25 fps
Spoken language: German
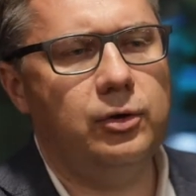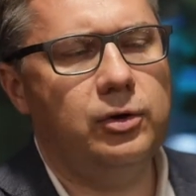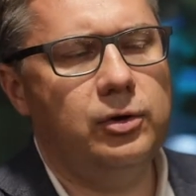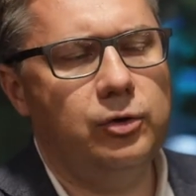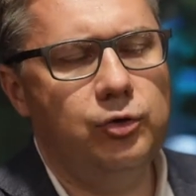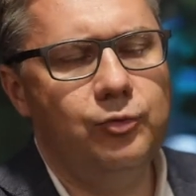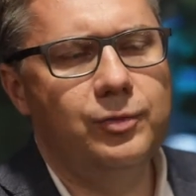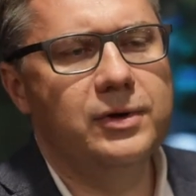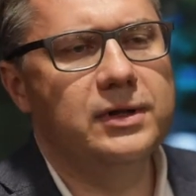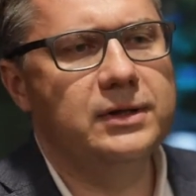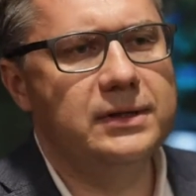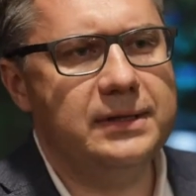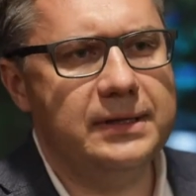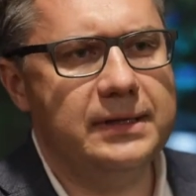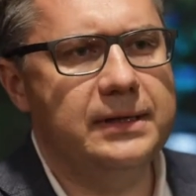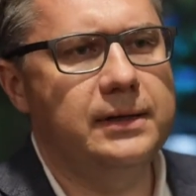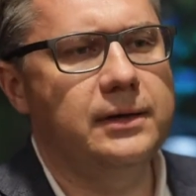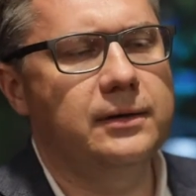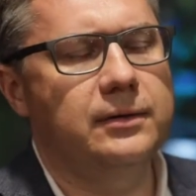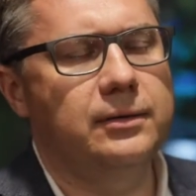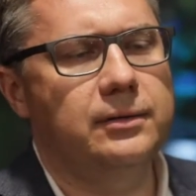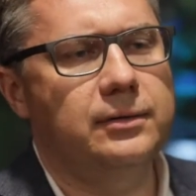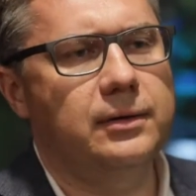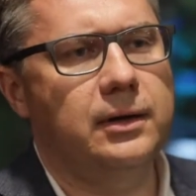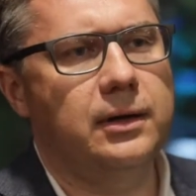über
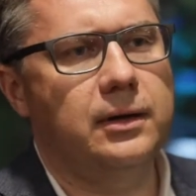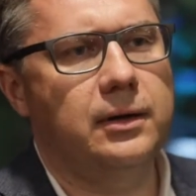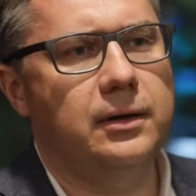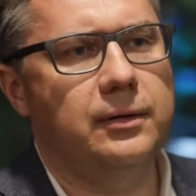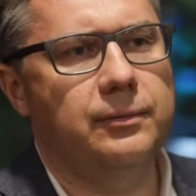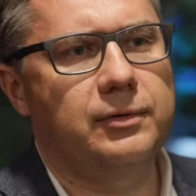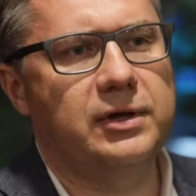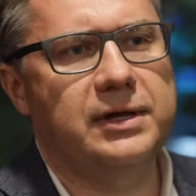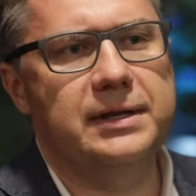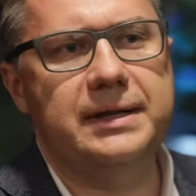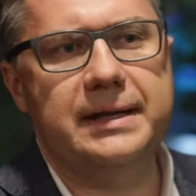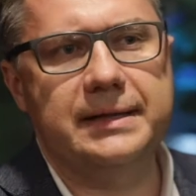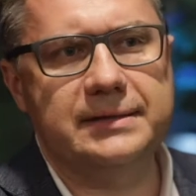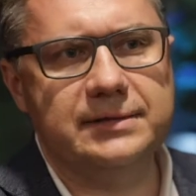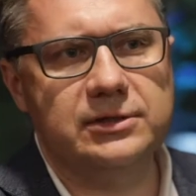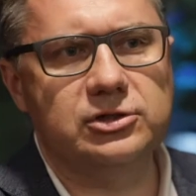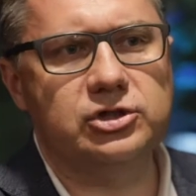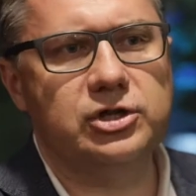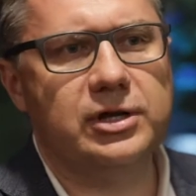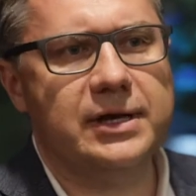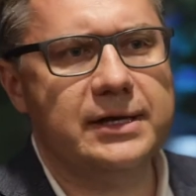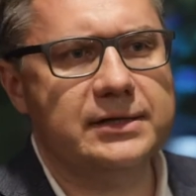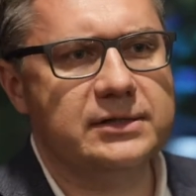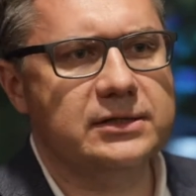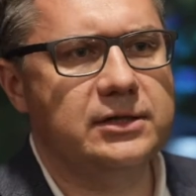die
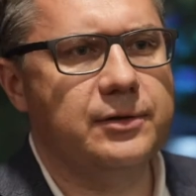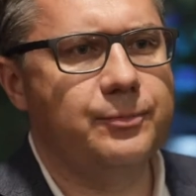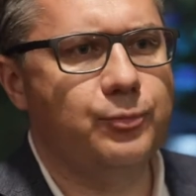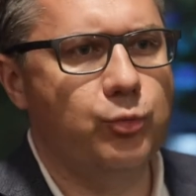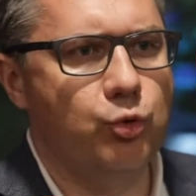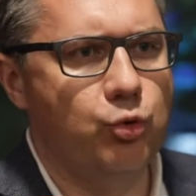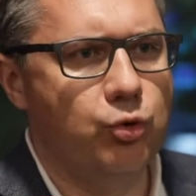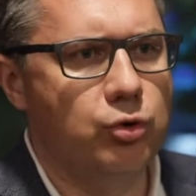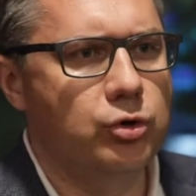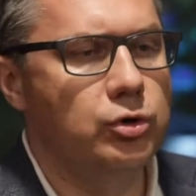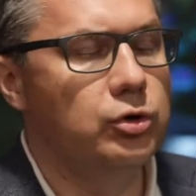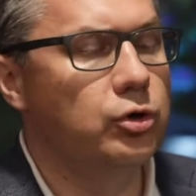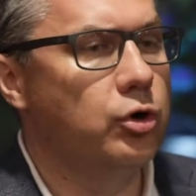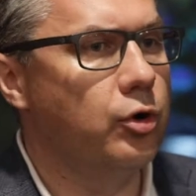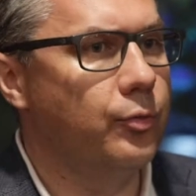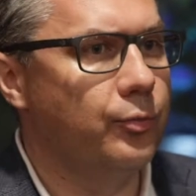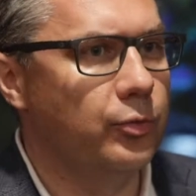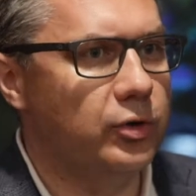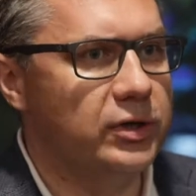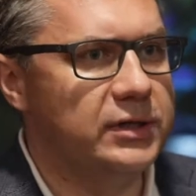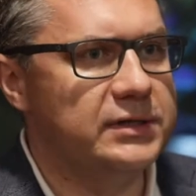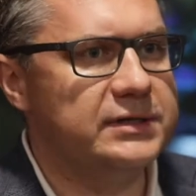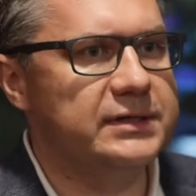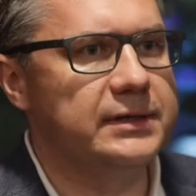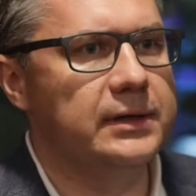chinesische Gäste buchen,
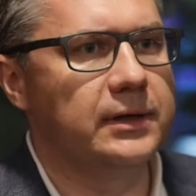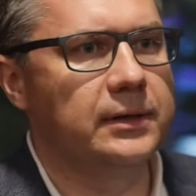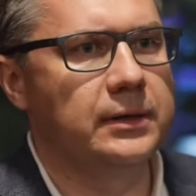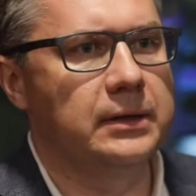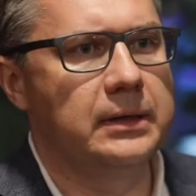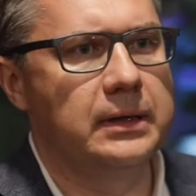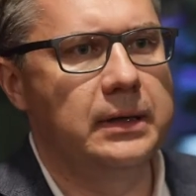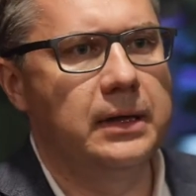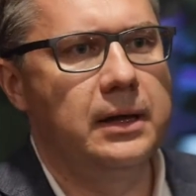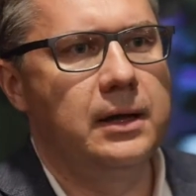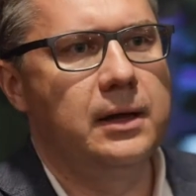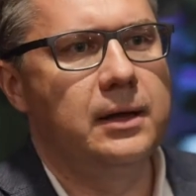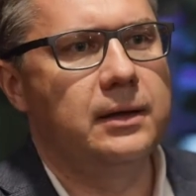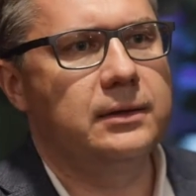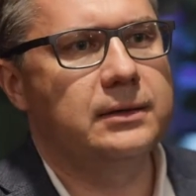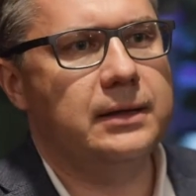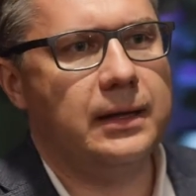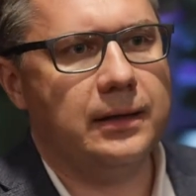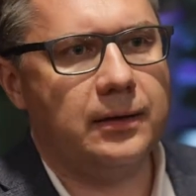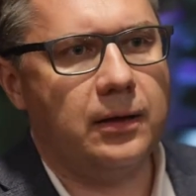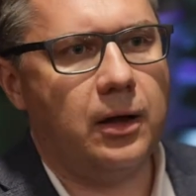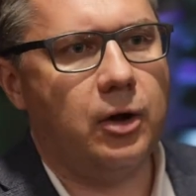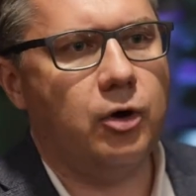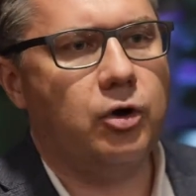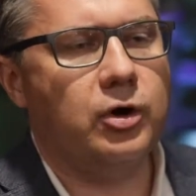kommunizieren,
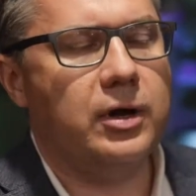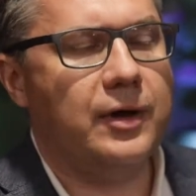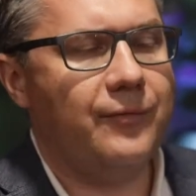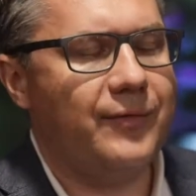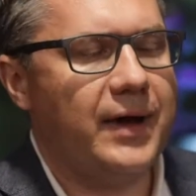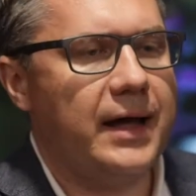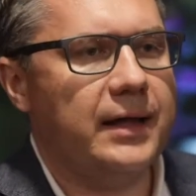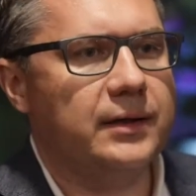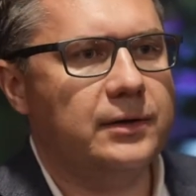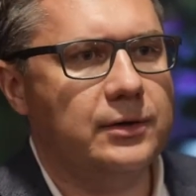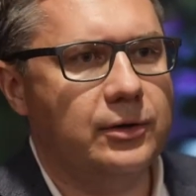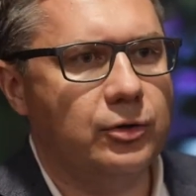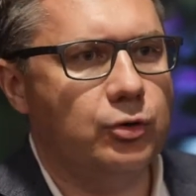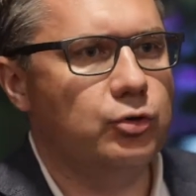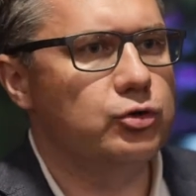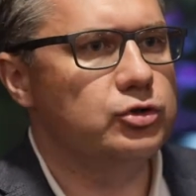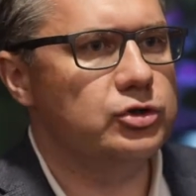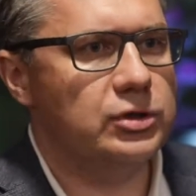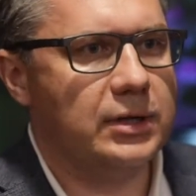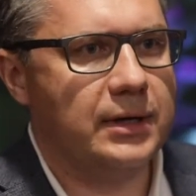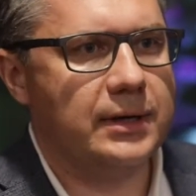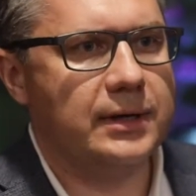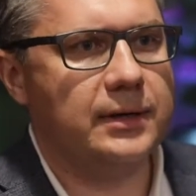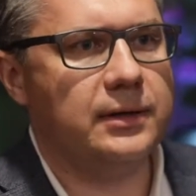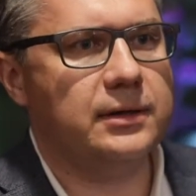dann auch erwarten, in
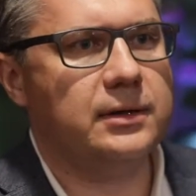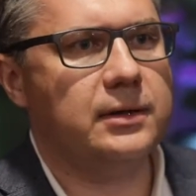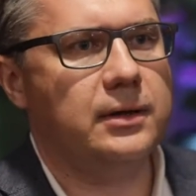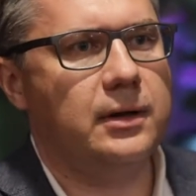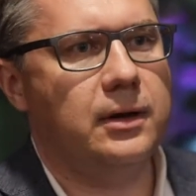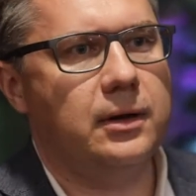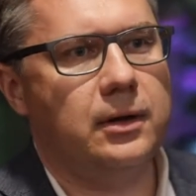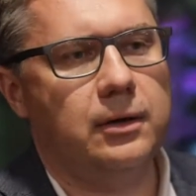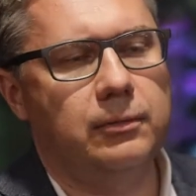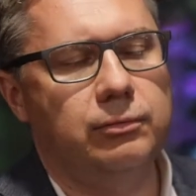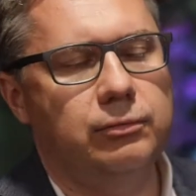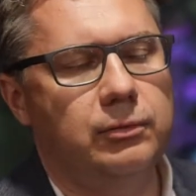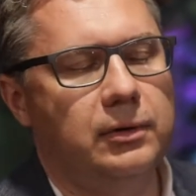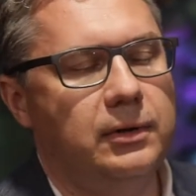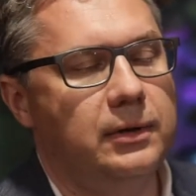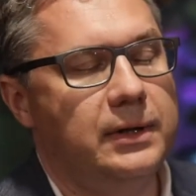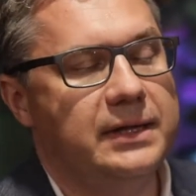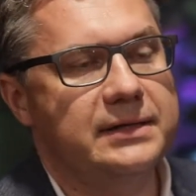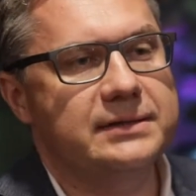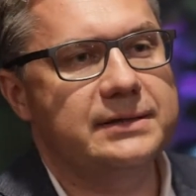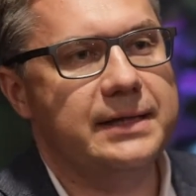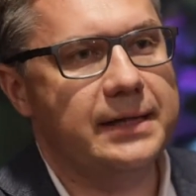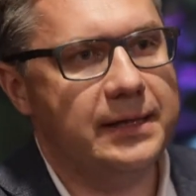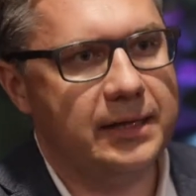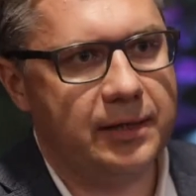Österreich
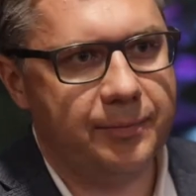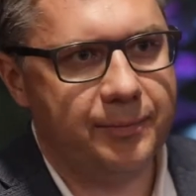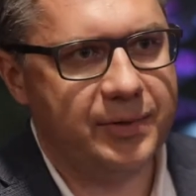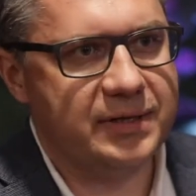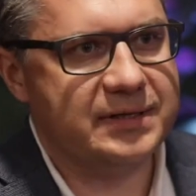letztendlich